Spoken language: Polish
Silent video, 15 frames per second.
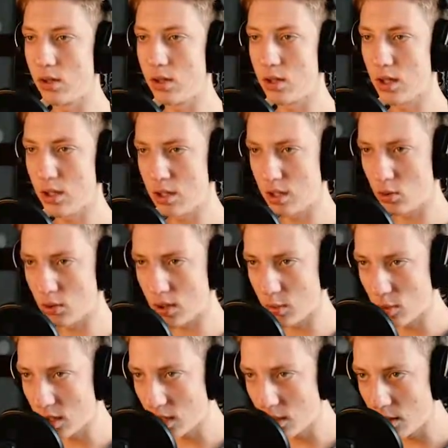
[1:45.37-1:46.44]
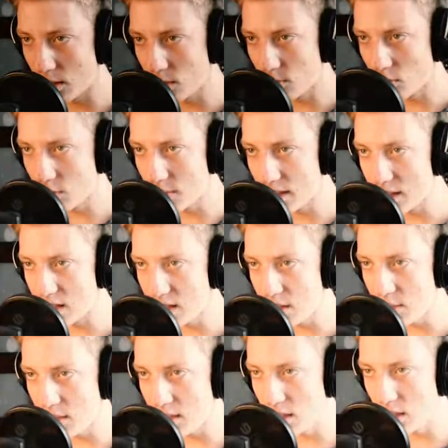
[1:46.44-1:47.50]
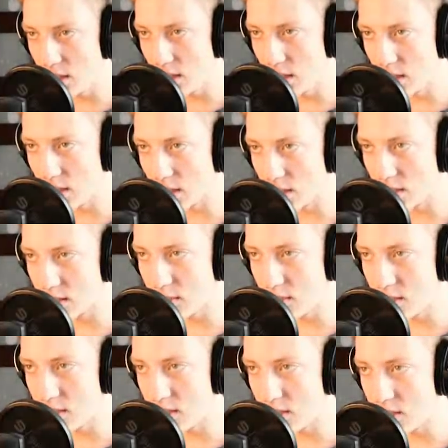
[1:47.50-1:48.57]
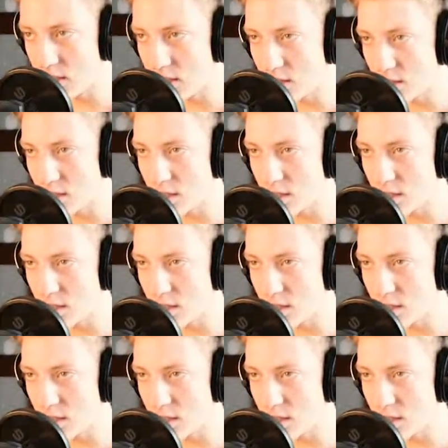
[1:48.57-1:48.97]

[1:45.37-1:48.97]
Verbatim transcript: Czy ja się tutaj mogę pomiędzy nimi tak zmieścić?